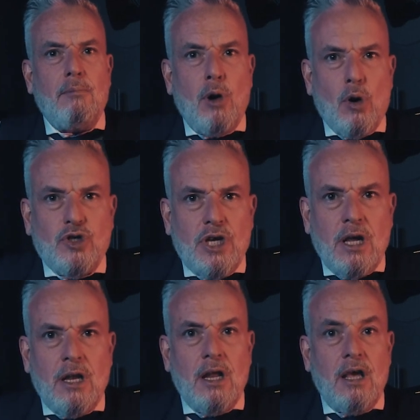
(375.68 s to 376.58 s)

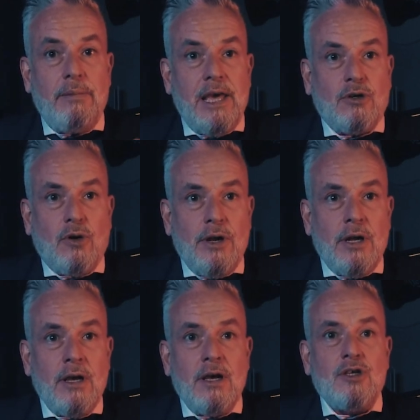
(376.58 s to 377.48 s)
Blockchain y Bitcoin
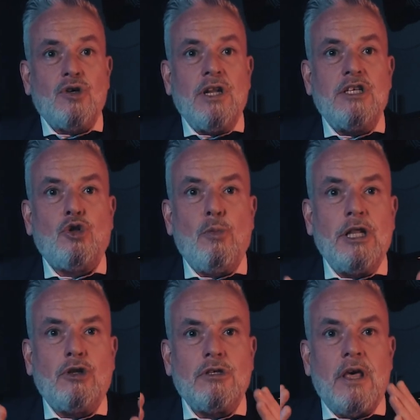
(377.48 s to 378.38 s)
son
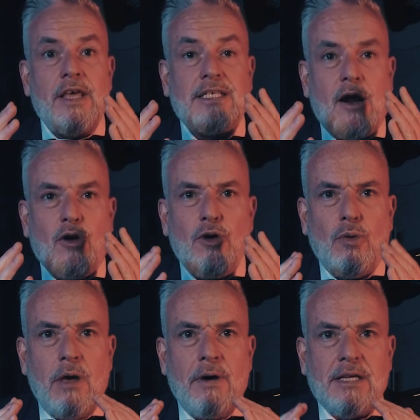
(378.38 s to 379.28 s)
instrumentos de
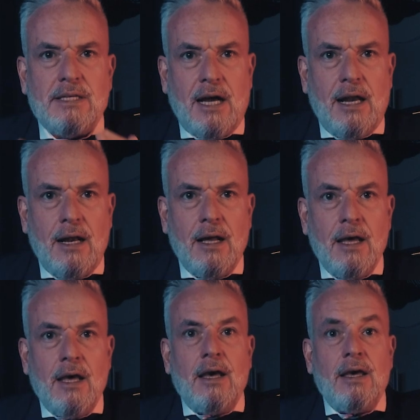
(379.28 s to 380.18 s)
desarrollo universal
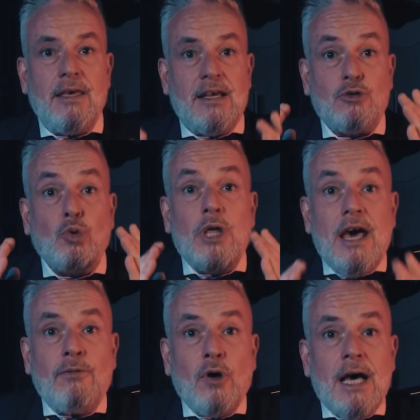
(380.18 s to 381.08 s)
y
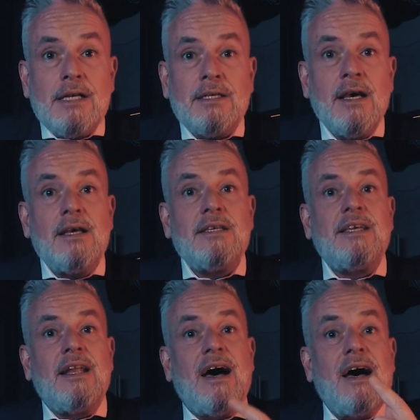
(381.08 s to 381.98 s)
estudiándolas
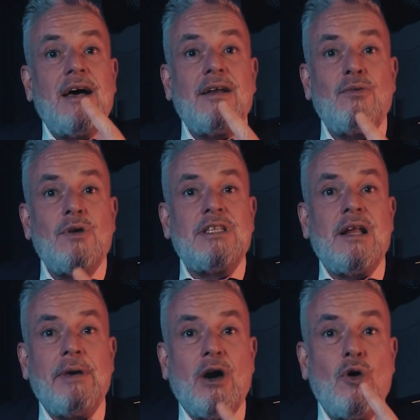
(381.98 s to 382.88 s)
será
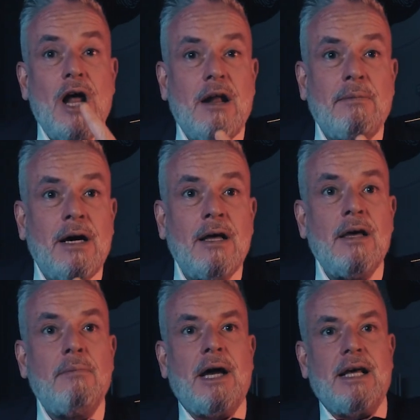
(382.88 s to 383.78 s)
nuestra mejor arma
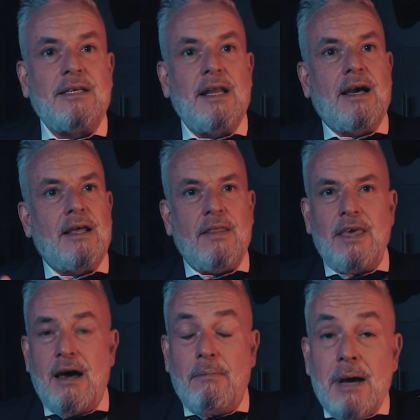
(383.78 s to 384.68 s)
para ser cada
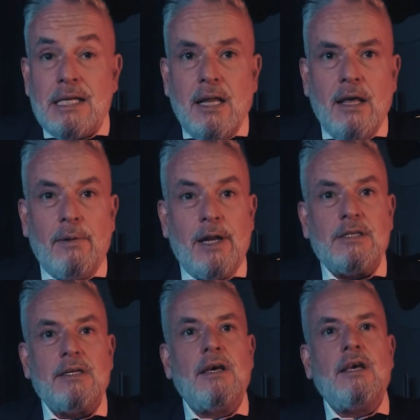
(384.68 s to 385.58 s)
día más
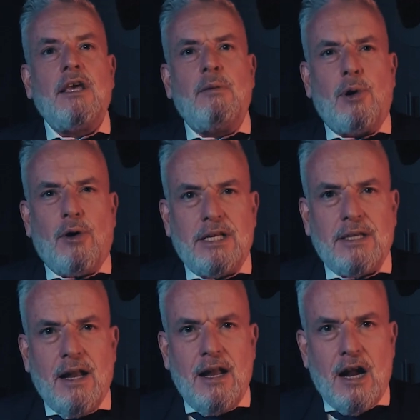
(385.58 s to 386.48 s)
libres y
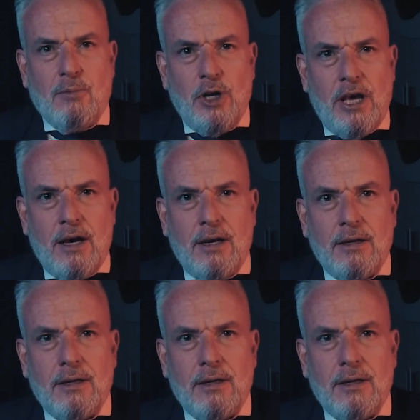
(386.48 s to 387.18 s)
progresar en armonía.